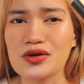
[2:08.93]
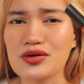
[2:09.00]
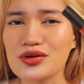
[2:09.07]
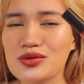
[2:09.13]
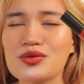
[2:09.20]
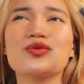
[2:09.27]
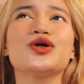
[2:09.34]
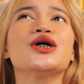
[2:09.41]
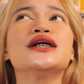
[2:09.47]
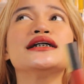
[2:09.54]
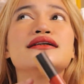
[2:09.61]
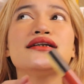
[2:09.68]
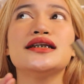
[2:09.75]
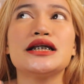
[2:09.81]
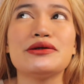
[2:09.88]
Pero ito,
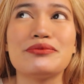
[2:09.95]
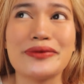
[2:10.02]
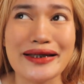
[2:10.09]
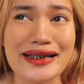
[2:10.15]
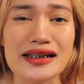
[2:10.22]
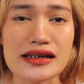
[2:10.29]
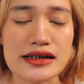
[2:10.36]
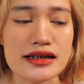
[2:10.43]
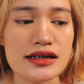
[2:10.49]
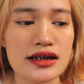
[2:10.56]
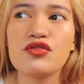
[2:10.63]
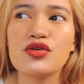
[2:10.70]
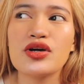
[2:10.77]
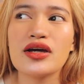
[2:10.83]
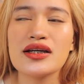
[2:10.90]
the best.
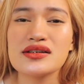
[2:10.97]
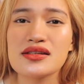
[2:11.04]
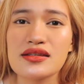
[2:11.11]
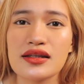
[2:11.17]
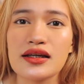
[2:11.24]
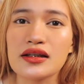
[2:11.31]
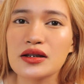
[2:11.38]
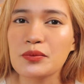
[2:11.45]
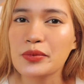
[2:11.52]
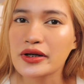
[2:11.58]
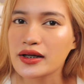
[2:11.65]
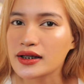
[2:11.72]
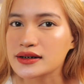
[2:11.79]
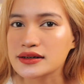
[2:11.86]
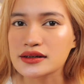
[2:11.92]
If you guys think na
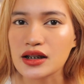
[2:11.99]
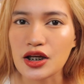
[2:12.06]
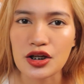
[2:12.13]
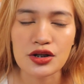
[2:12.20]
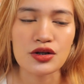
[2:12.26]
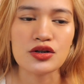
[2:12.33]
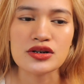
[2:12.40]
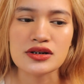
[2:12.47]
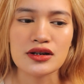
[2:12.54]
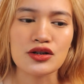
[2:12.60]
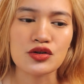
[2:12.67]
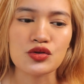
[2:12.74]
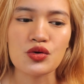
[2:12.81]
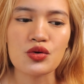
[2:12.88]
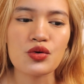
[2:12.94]
parehas tayo ng
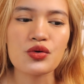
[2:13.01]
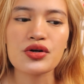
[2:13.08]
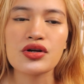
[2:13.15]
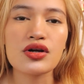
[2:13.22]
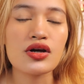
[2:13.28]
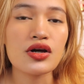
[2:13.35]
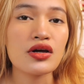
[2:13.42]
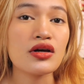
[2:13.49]
skin tone,